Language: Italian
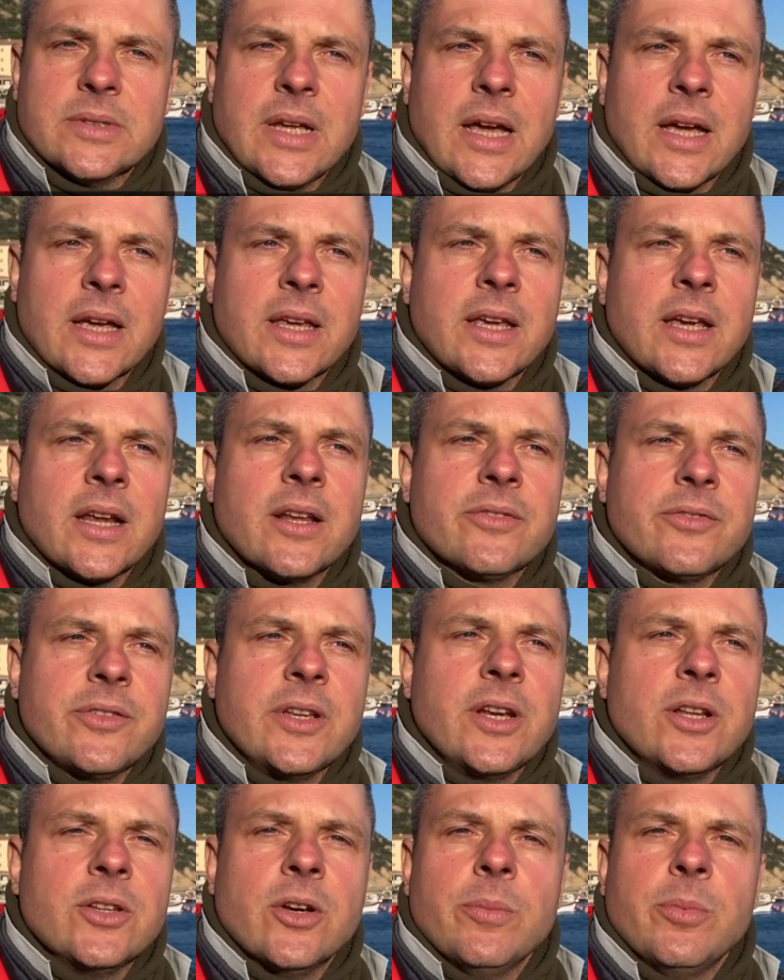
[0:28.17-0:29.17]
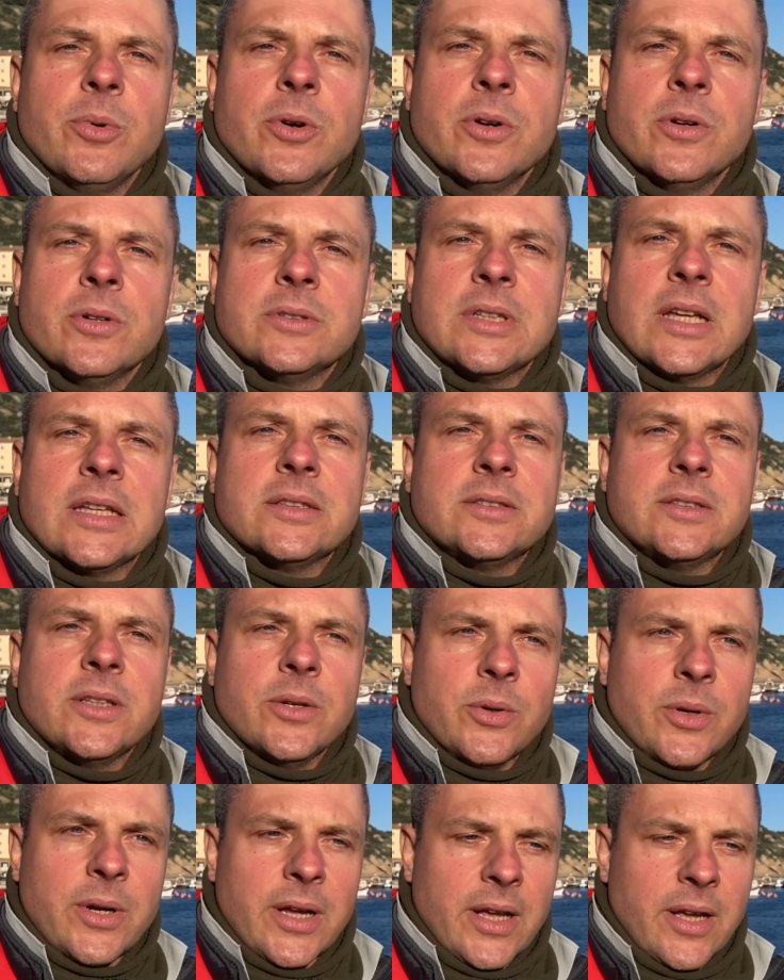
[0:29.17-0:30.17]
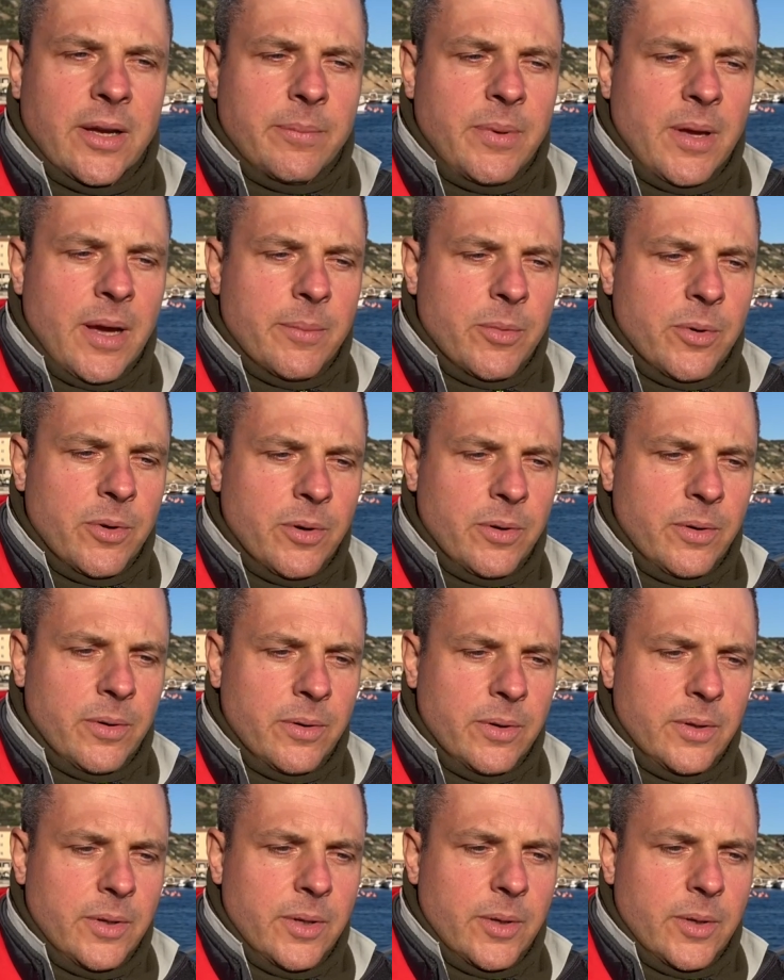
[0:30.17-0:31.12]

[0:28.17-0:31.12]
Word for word: Anche alla fine, dopo tante ore che abbiamo